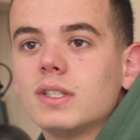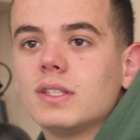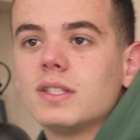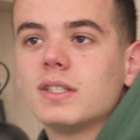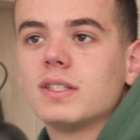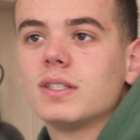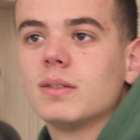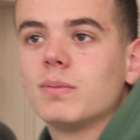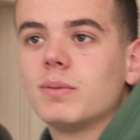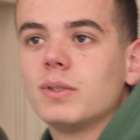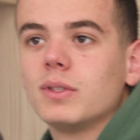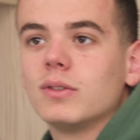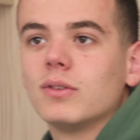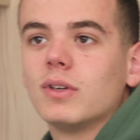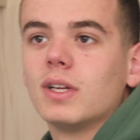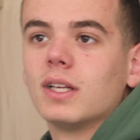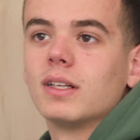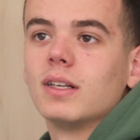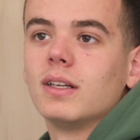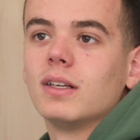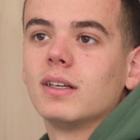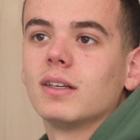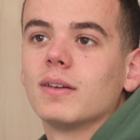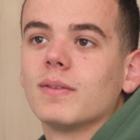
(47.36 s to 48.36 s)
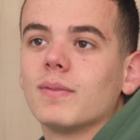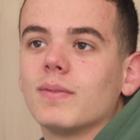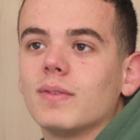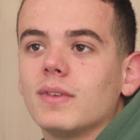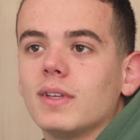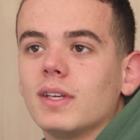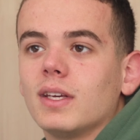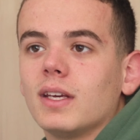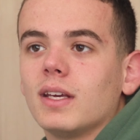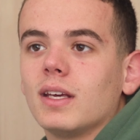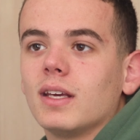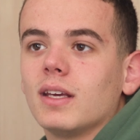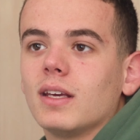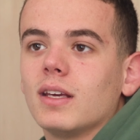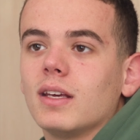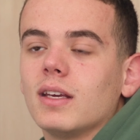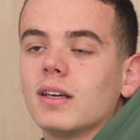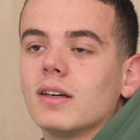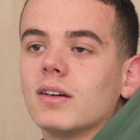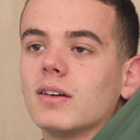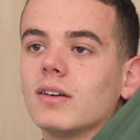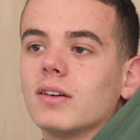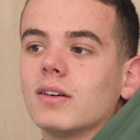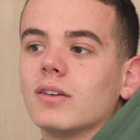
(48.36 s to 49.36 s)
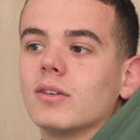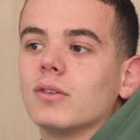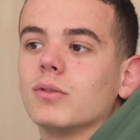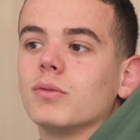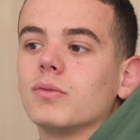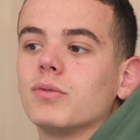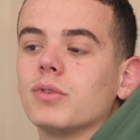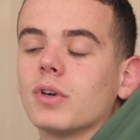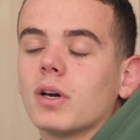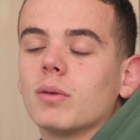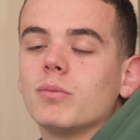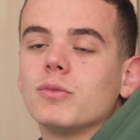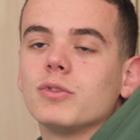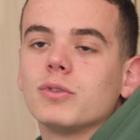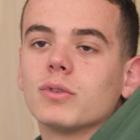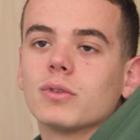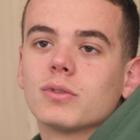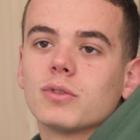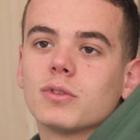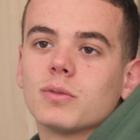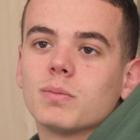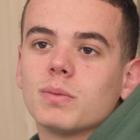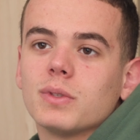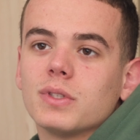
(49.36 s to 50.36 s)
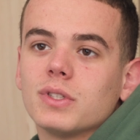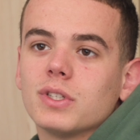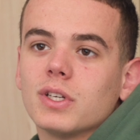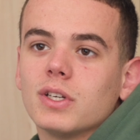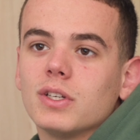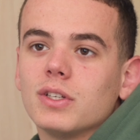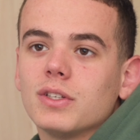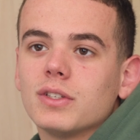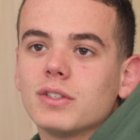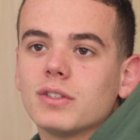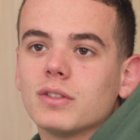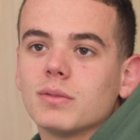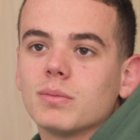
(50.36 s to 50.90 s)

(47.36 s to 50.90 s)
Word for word: les disciplines de l'athlète et euh, au fur et à mesure, on se spécialise.